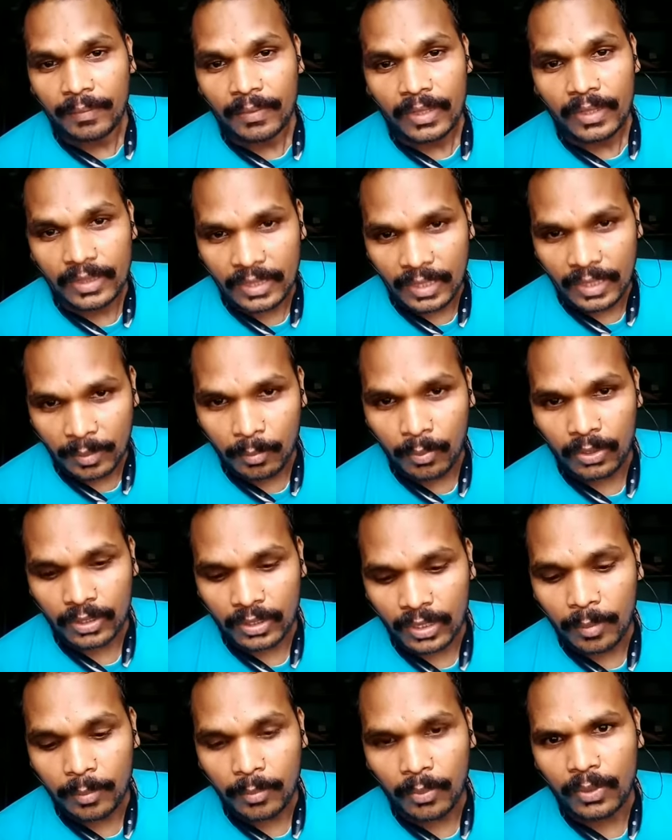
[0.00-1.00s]
இந்த
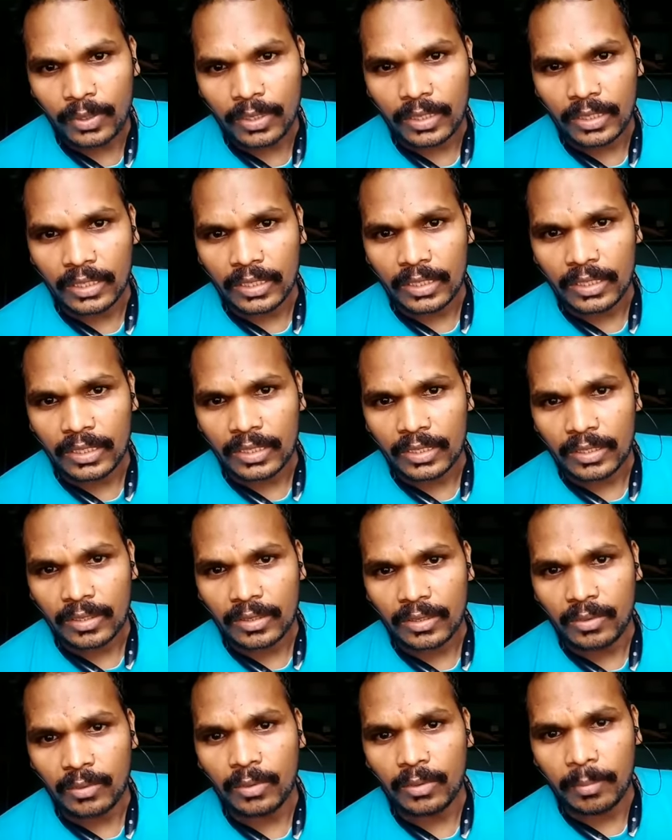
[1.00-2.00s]
மொத்த அமௌண்ட்டு
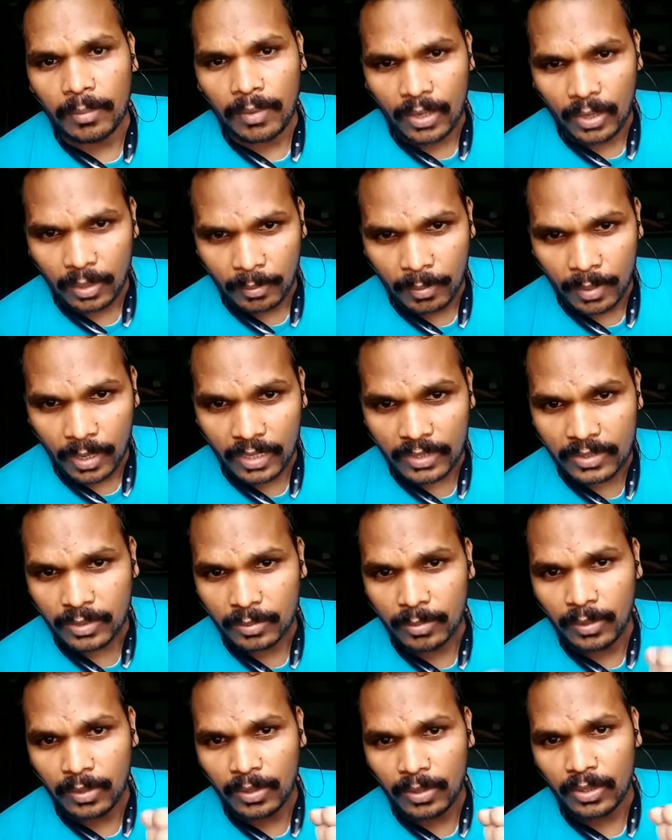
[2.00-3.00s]
ஒரு மா
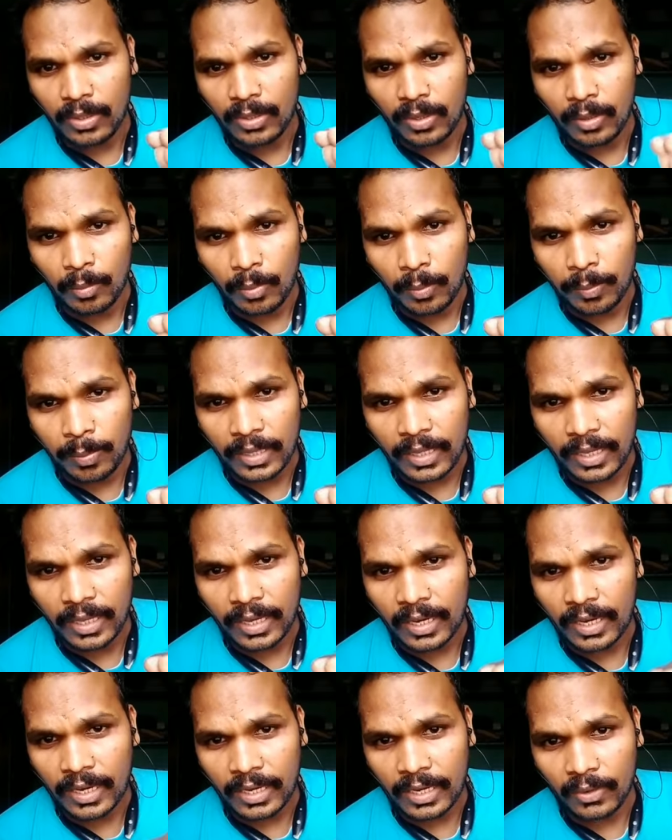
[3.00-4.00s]
மாதம் ஒரு
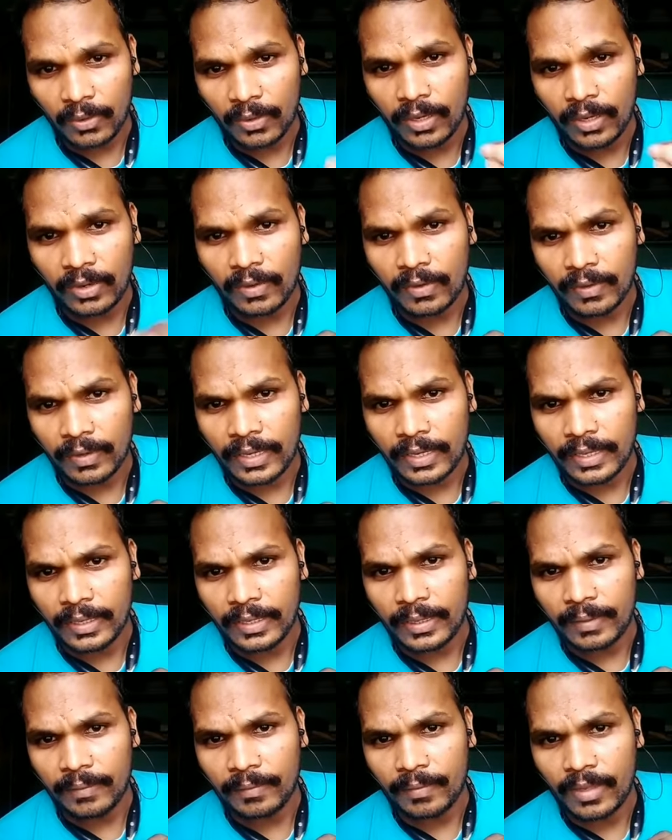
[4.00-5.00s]
முப்பதாயிரம் கட்டுறவங்க இருக்கணும் இல்லை
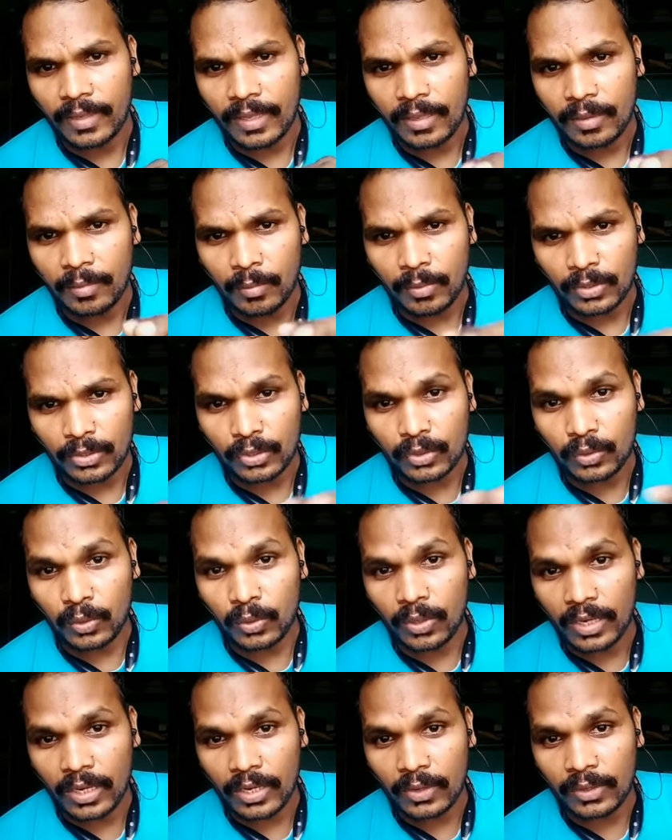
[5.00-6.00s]
மொத்தம்
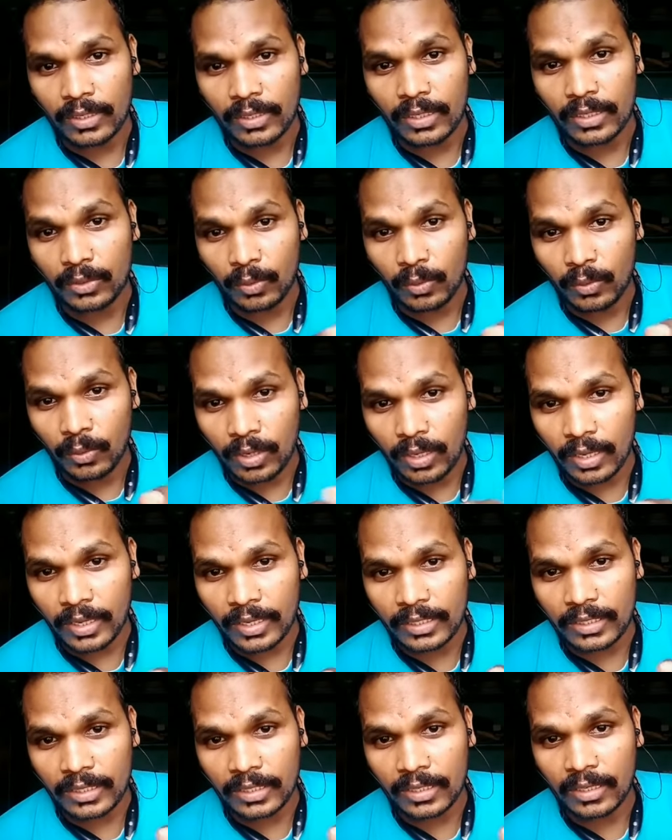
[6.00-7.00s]
தொண்ணூறாயிரம் வருது அந்த
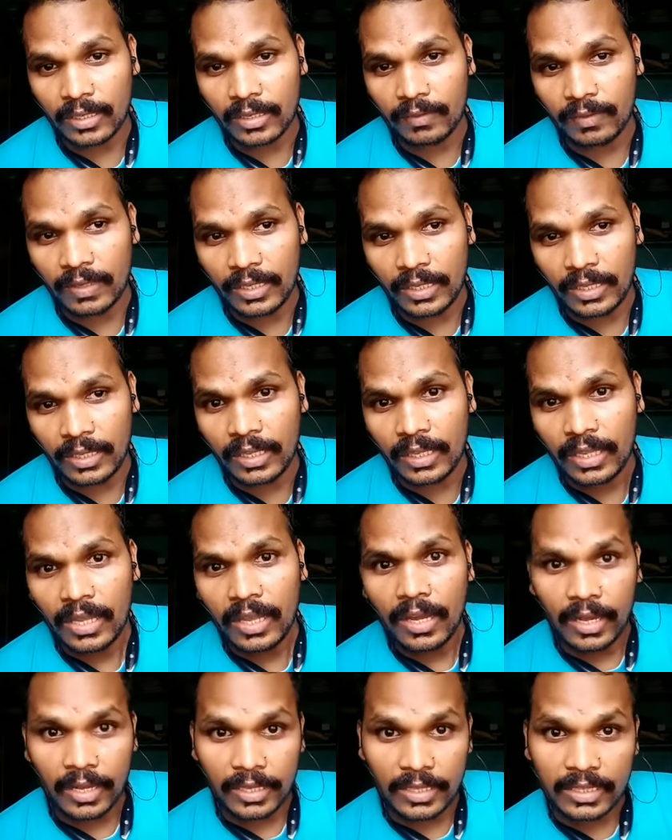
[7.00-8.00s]
தொண்ணூறாயிரத்துக்கான வட்டி
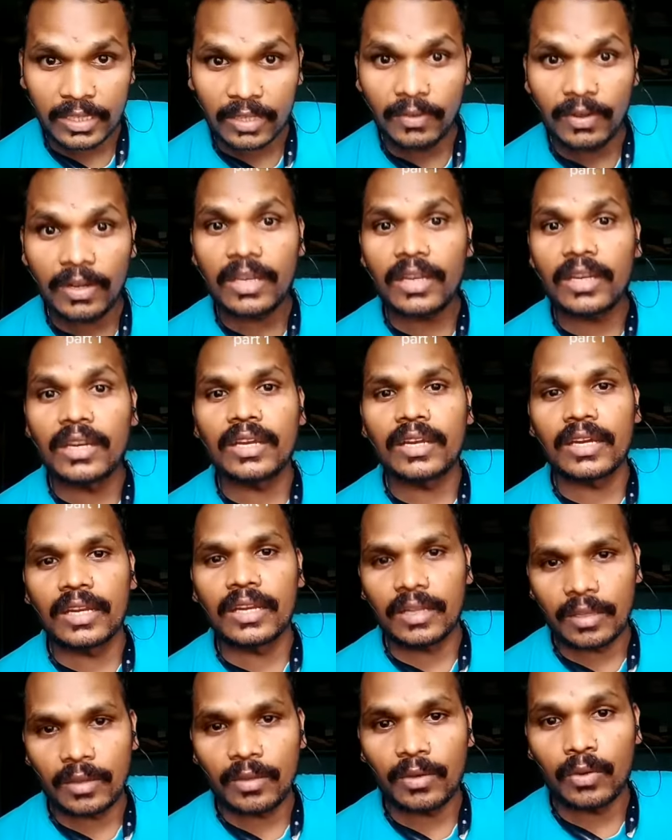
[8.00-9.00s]
ஐந்து வருடங்களுக்கு
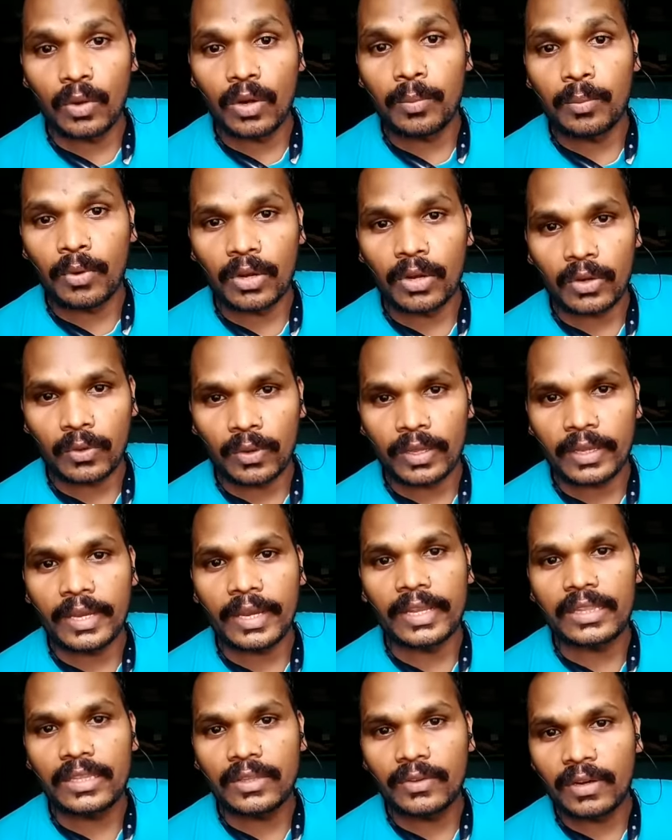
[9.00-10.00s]
லோன் போடுறவங்களுக்கு
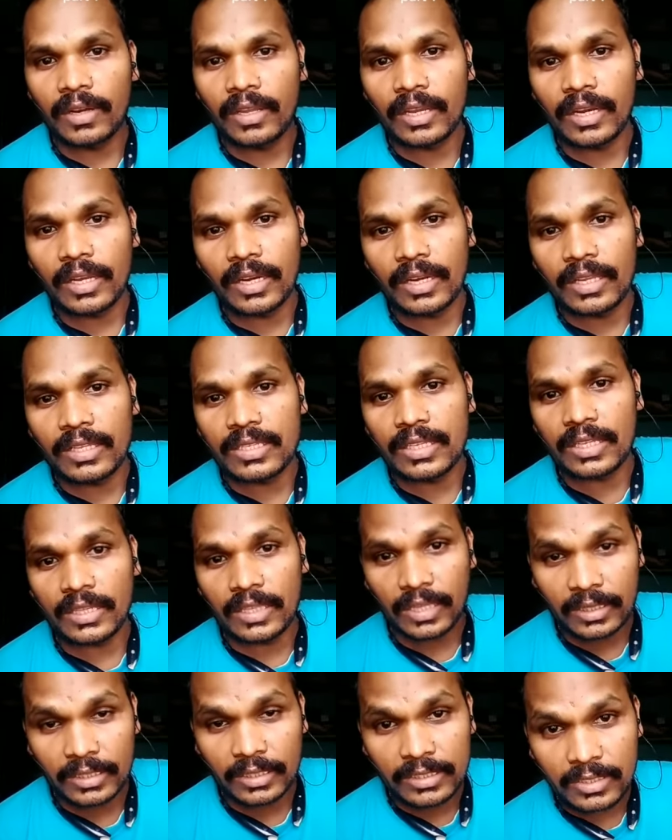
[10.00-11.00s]
ஐந்து வருடங்கள் கழித்து அந்த
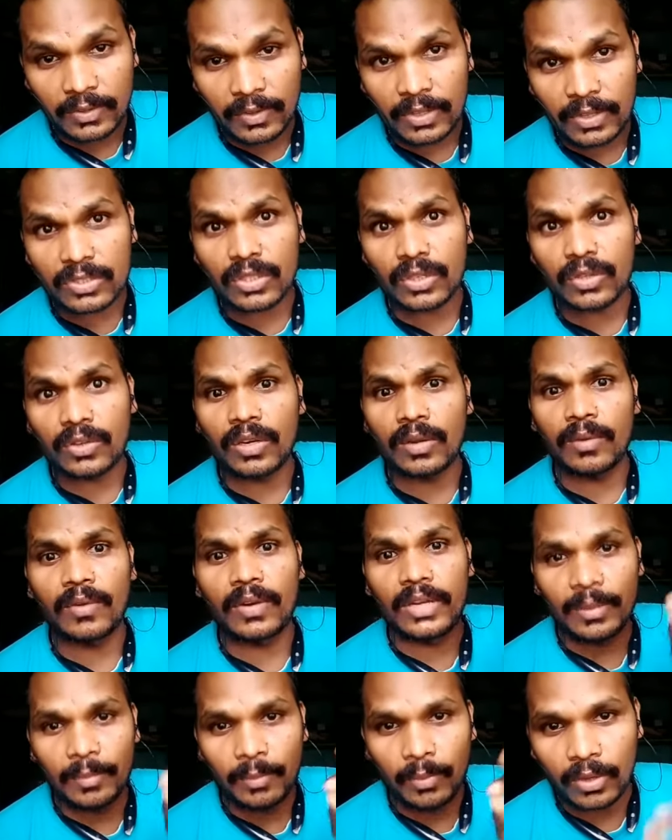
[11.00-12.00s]
அஞ்சு வருஷத்துக்கும் நாங்கள்
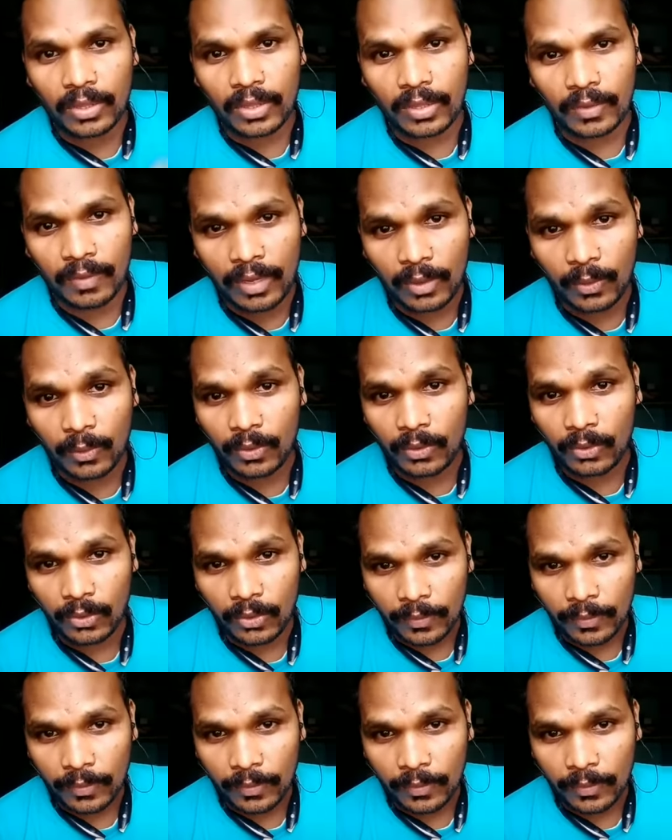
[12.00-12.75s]
வட்டி போட்டு தான் வாங்குவோம்